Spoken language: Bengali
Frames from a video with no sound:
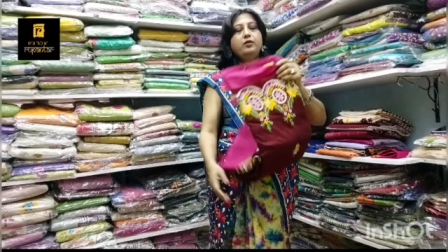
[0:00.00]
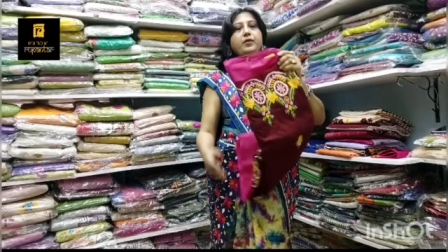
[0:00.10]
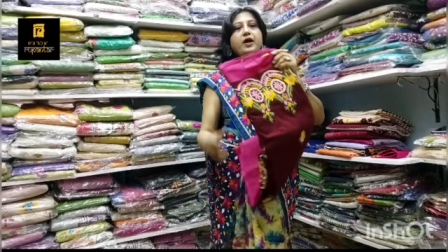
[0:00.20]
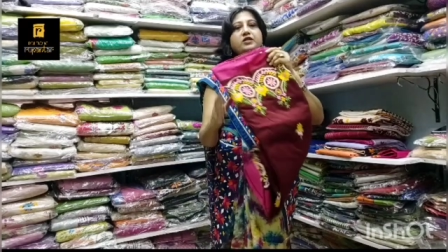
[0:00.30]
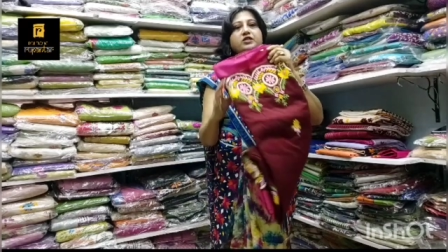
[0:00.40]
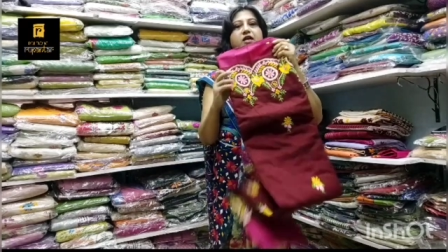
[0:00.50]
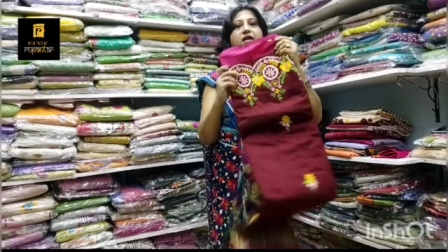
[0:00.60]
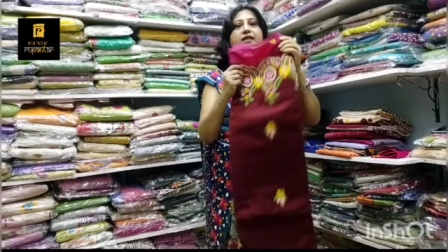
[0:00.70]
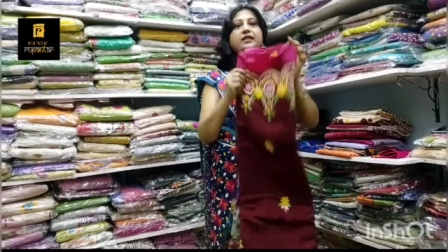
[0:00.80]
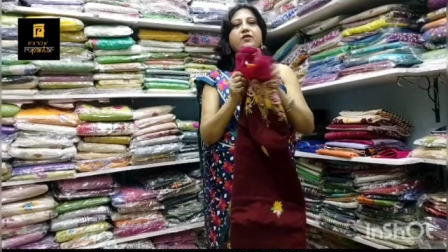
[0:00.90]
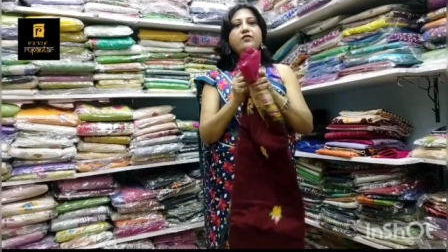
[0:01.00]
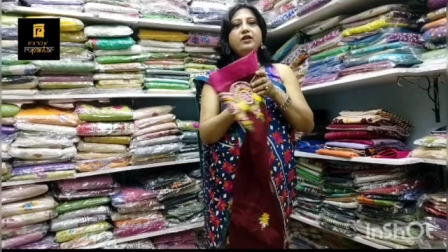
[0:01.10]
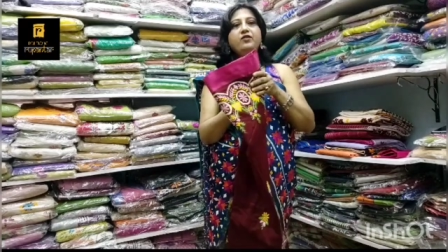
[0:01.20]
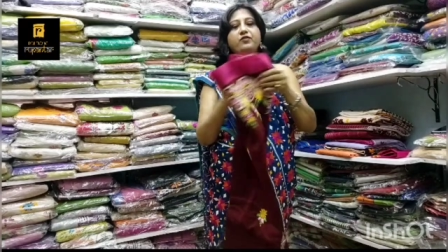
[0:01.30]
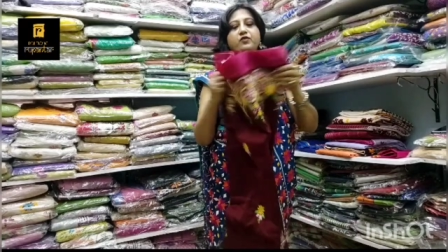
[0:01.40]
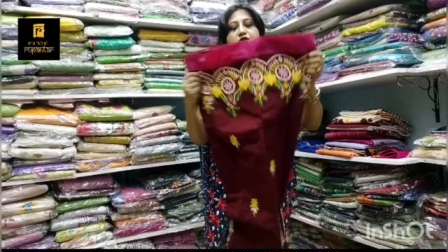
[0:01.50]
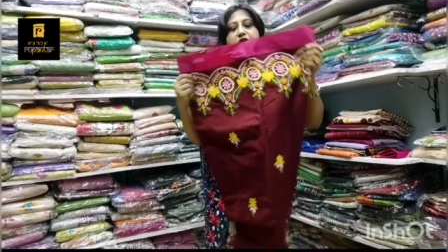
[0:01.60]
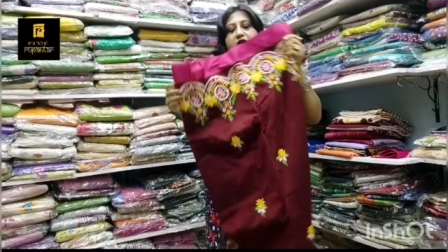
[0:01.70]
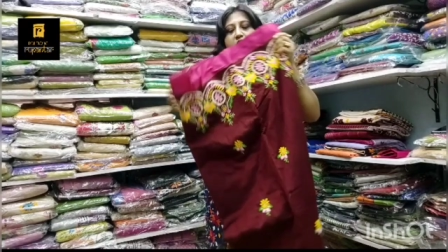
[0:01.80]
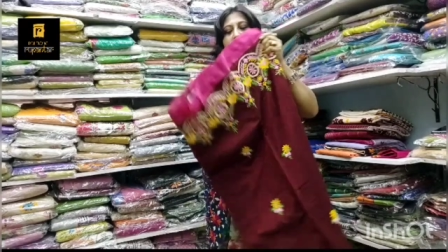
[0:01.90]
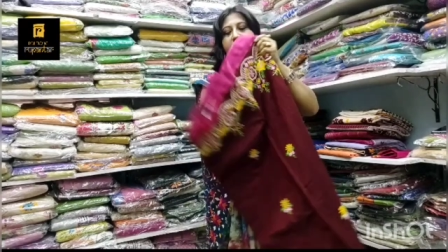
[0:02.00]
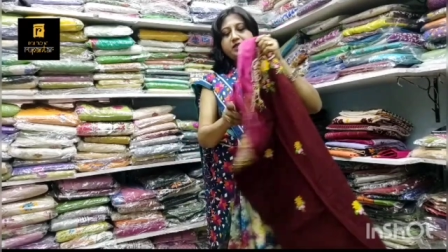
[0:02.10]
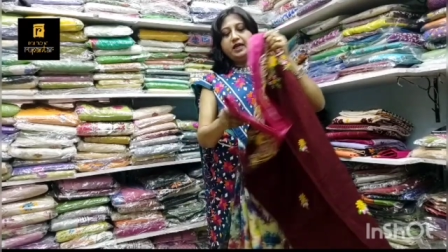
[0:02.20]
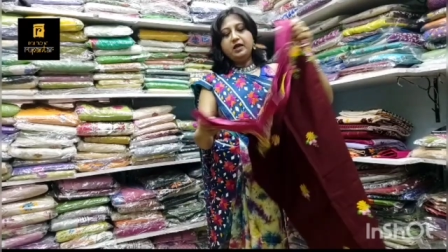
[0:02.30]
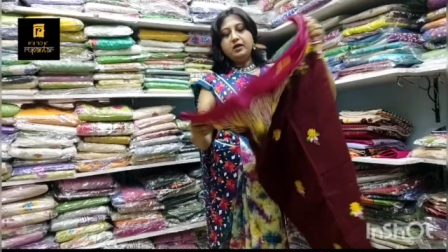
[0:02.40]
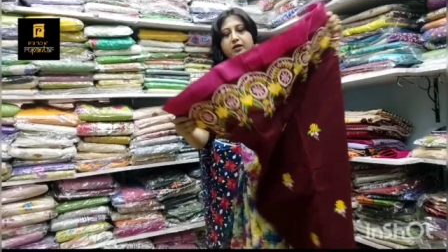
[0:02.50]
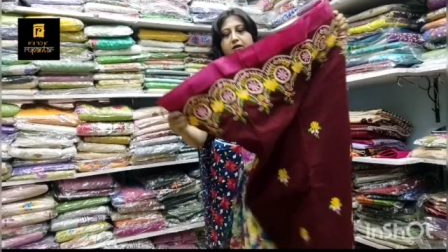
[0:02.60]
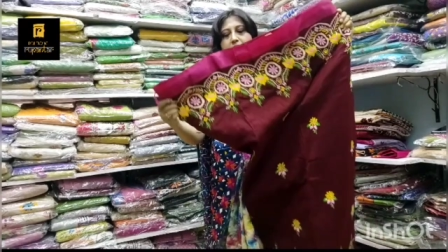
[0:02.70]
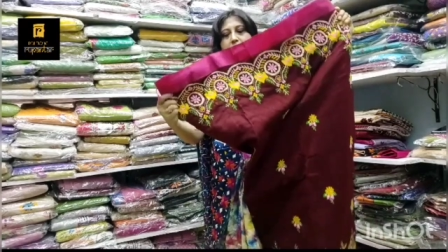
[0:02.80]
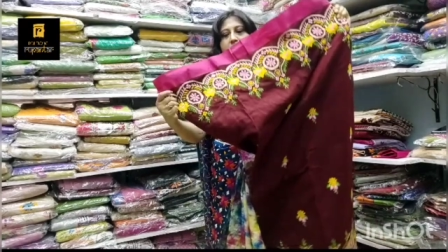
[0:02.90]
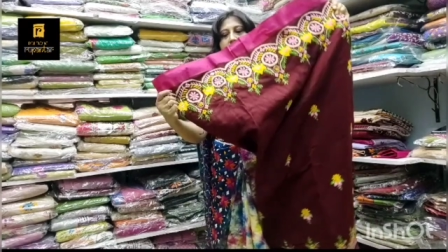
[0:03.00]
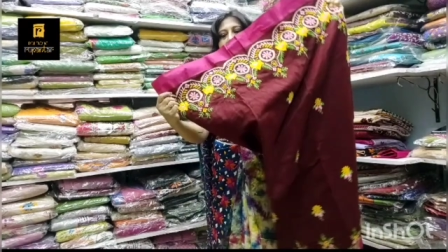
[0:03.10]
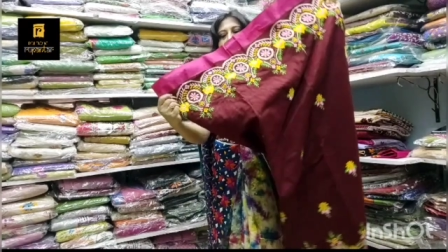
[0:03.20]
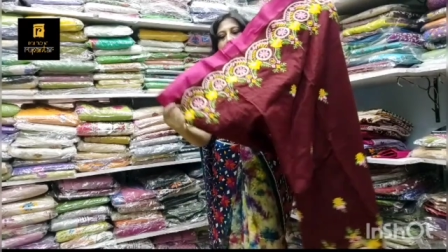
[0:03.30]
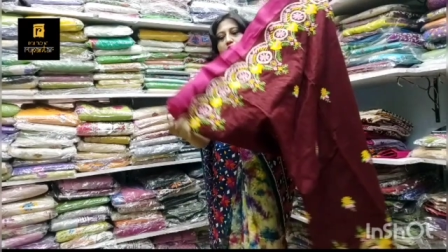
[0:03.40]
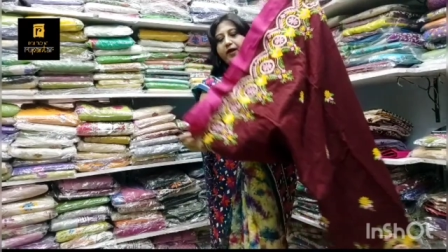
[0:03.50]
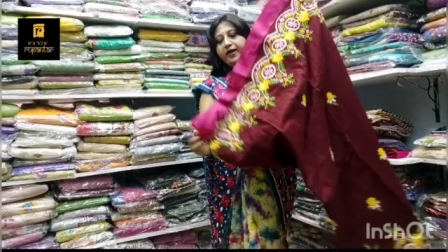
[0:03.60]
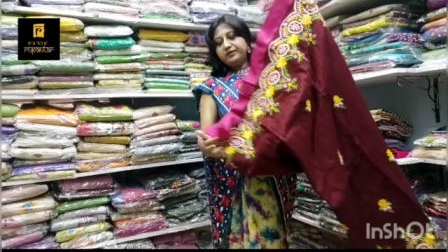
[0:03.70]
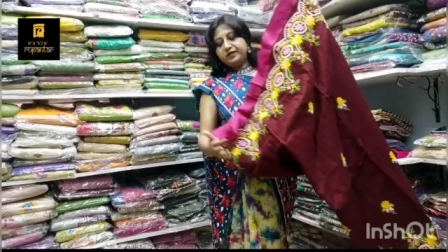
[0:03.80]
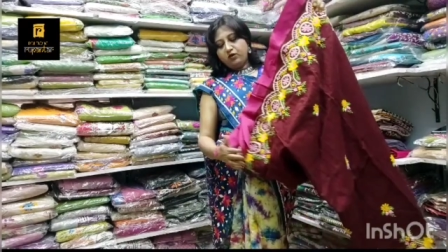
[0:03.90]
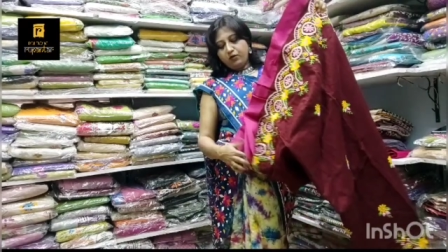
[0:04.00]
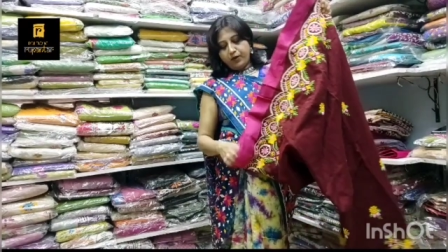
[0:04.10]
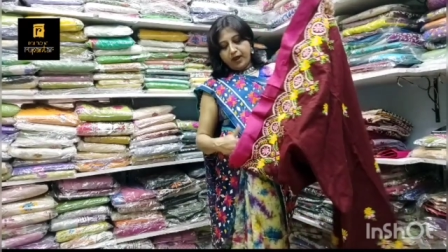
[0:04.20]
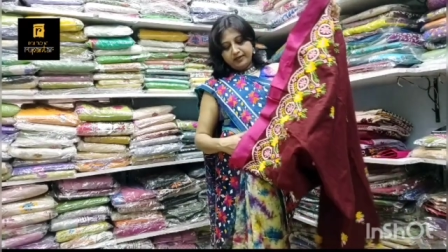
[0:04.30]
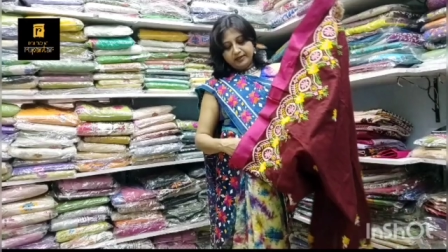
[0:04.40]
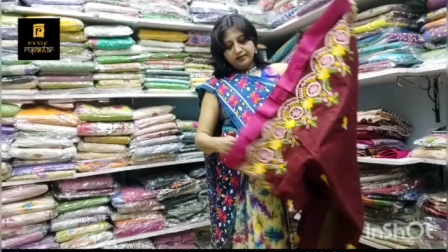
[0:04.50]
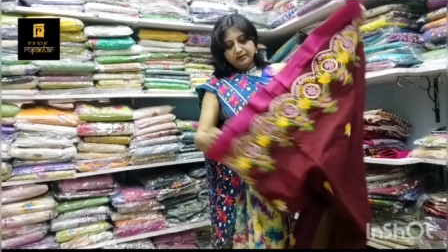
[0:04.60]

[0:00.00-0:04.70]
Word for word: পার্সি কাথিয়াবাড়ি ফিউশনে রয়েছে থ্রি টু ফাইভ জিরো প্রাইস